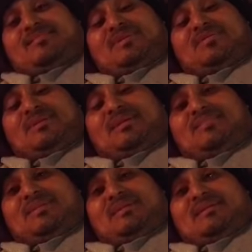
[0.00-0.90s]
Me duele
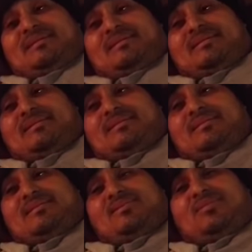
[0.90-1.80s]
mi...
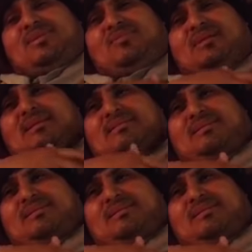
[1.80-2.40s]
No me duele,